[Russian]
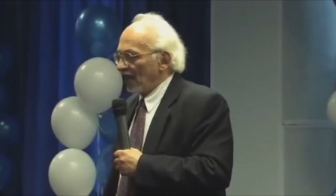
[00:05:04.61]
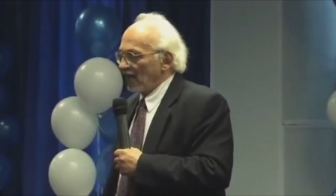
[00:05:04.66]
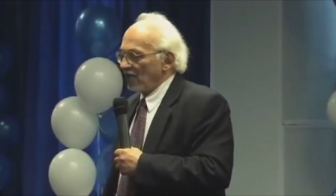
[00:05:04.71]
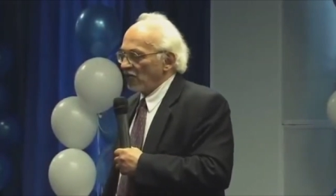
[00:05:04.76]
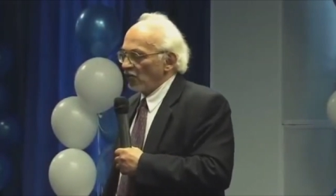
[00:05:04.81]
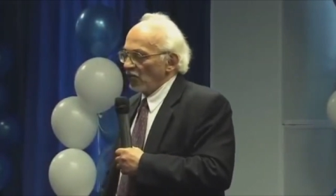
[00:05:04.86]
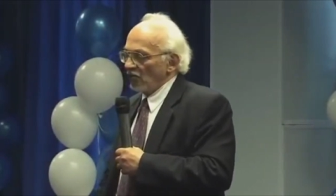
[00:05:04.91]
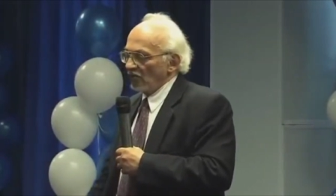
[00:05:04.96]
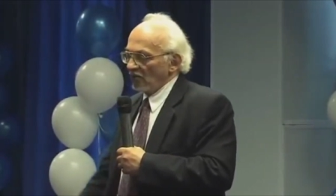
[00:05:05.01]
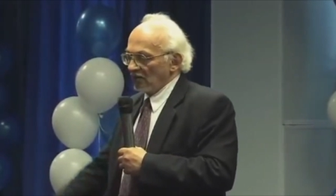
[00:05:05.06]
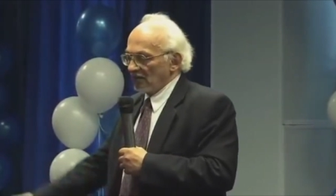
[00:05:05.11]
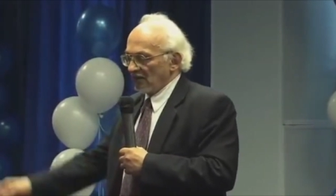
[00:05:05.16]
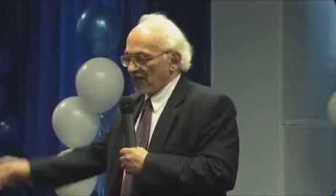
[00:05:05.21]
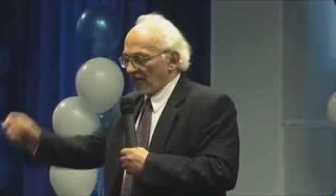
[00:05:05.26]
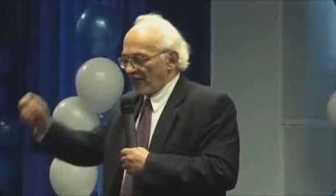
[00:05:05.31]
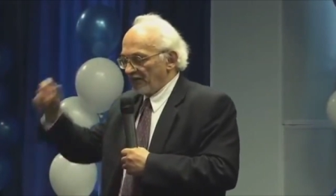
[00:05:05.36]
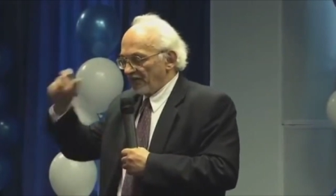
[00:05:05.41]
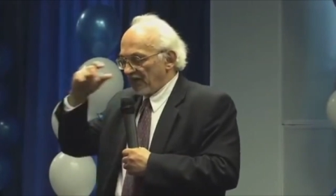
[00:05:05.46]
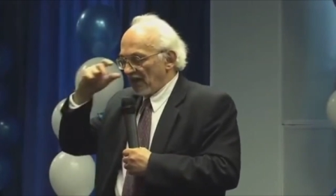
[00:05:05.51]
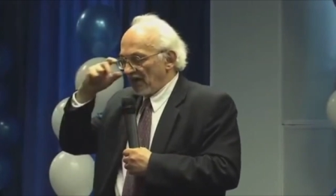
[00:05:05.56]
Ну,
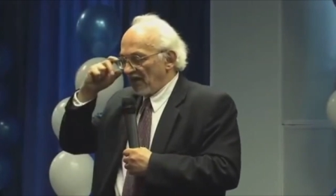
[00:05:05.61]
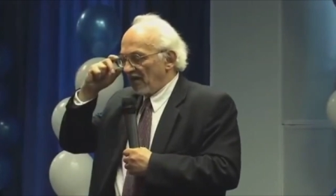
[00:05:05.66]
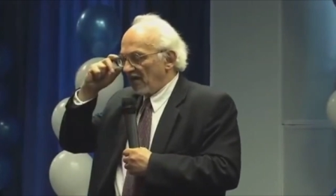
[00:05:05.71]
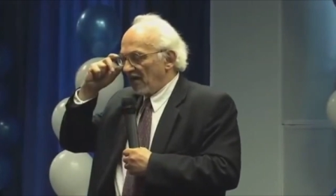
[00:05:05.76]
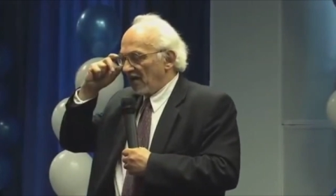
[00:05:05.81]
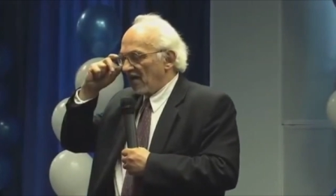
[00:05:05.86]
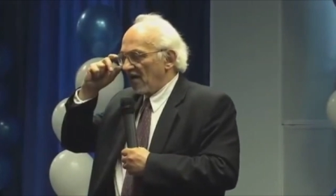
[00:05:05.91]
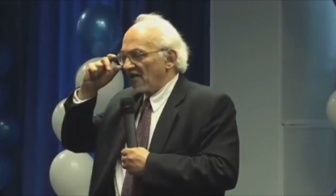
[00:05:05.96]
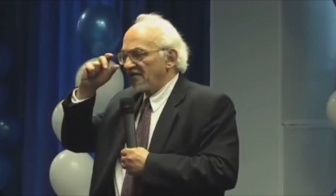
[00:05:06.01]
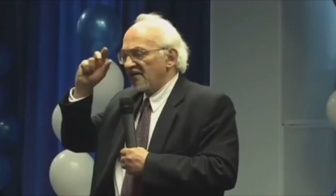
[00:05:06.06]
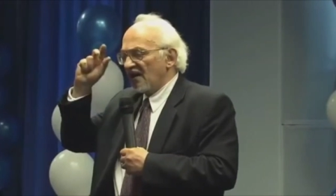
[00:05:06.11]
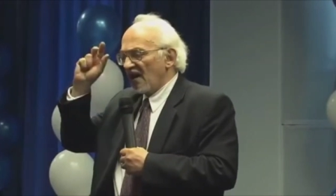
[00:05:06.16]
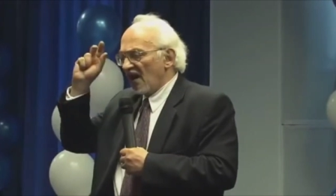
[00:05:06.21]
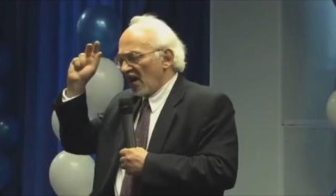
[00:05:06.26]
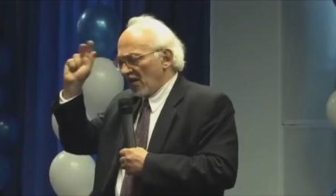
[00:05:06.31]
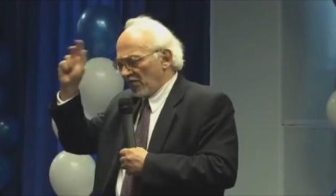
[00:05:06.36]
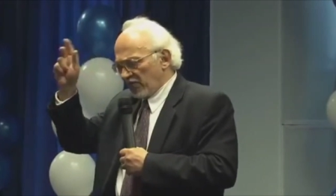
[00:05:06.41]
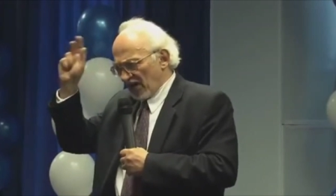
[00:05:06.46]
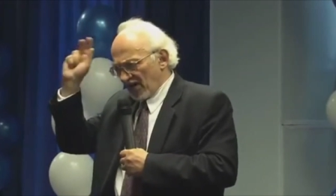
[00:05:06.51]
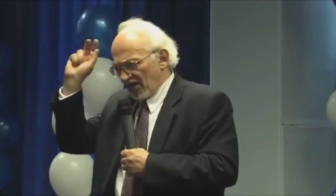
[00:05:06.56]
э,
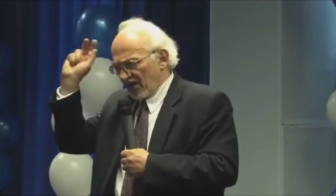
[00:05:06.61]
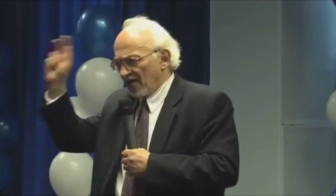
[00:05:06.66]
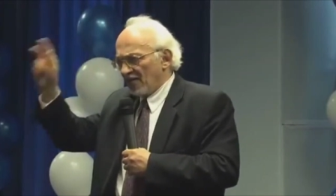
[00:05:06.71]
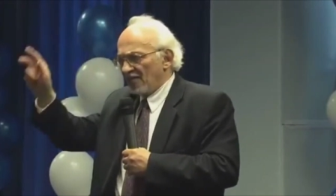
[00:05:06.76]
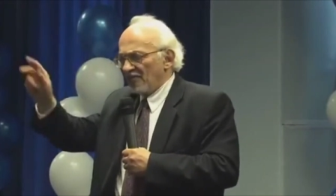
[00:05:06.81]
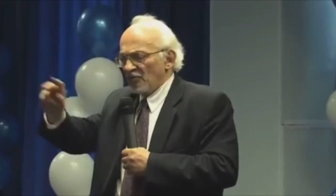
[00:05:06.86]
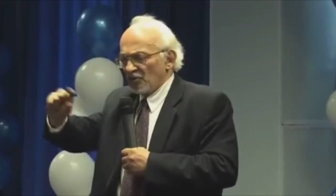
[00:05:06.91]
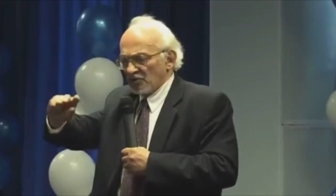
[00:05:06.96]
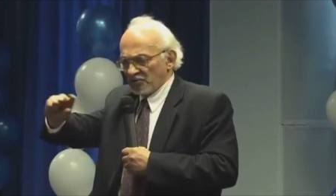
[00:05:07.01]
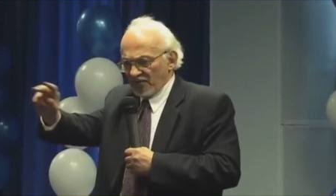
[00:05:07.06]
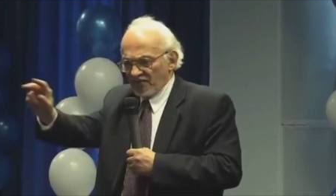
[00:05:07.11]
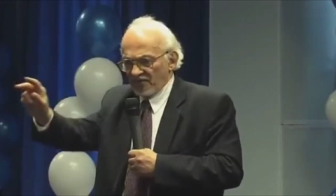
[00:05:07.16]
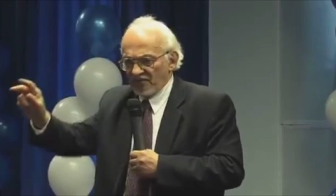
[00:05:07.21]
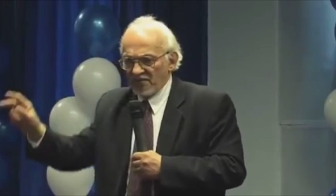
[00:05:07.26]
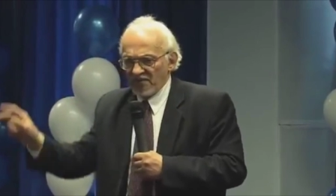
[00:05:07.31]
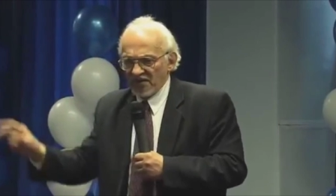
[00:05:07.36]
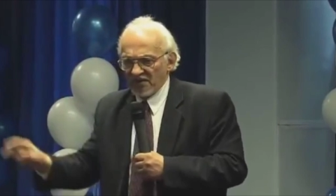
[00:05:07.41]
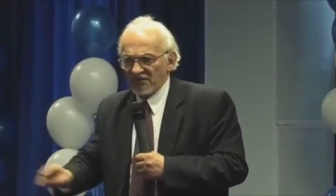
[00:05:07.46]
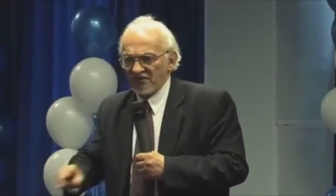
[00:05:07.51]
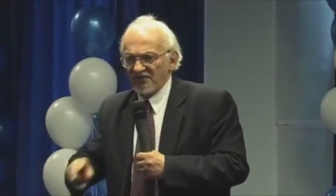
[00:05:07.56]
лихорадка Эболи, может быть, вы
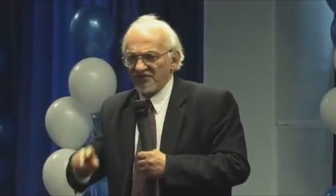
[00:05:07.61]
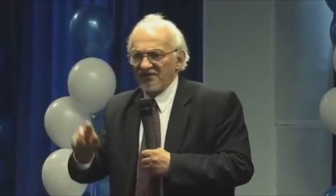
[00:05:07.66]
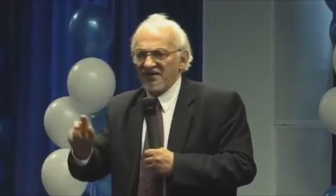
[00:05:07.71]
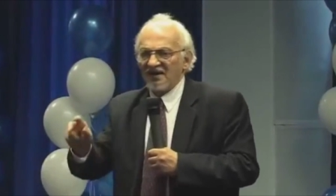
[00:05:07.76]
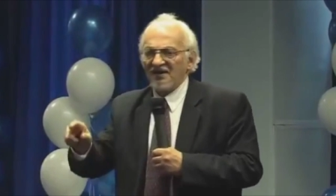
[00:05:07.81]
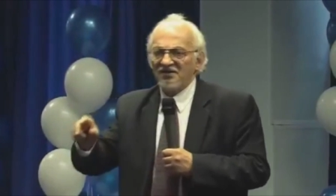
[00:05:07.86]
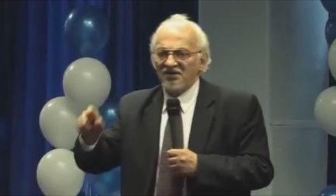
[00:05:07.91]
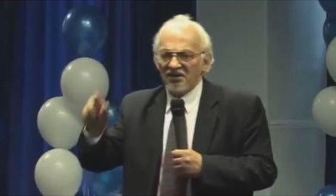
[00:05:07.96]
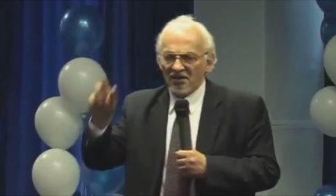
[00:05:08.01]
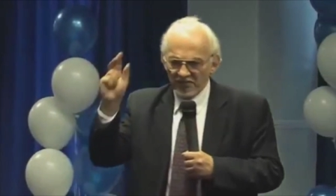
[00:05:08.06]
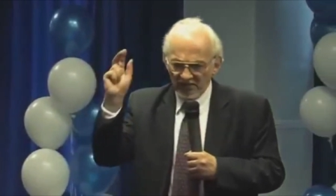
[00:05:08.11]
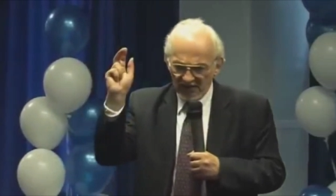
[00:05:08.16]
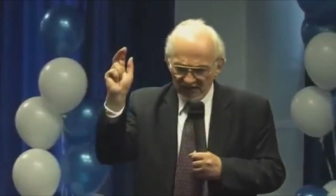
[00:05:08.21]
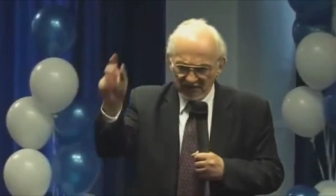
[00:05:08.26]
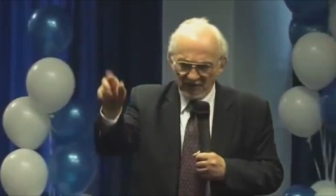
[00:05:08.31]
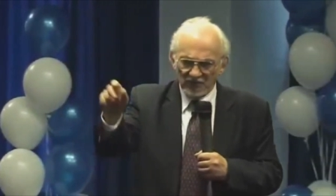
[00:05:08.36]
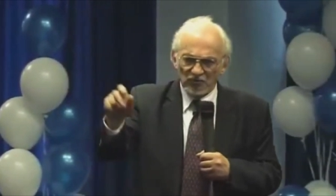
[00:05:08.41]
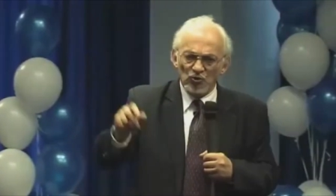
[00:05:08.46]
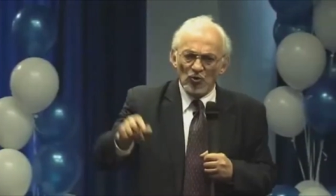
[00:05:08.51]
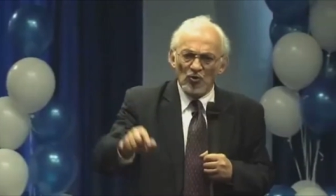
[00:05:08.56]
меньше знаете об
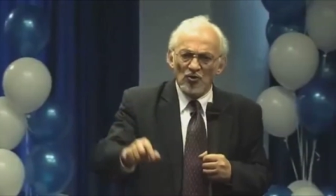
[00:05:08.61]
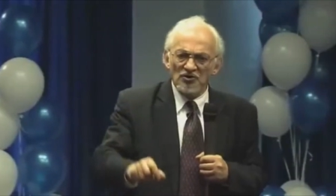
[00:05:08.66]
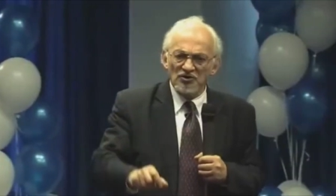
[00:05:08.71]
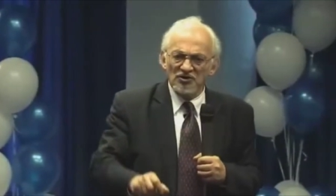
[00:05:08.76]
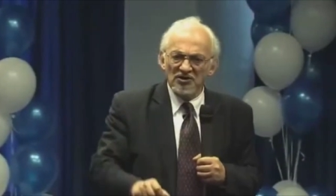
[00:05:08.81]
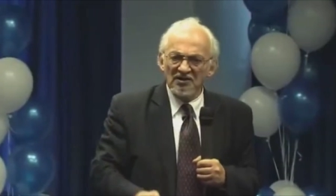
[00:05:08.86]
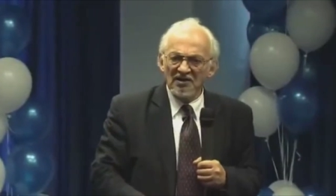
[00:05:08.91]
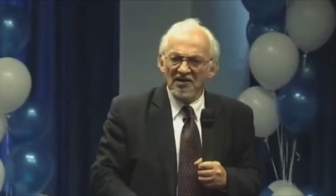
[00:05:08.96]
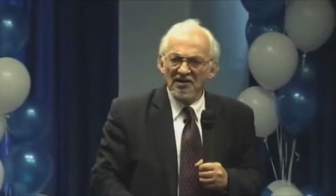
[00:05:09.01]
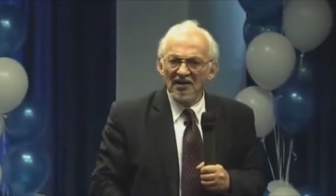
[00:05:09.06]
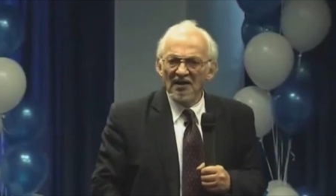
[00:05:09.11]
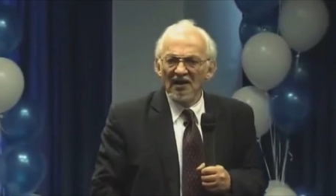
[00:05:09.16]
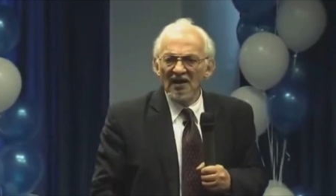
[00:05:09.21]
этом тоже.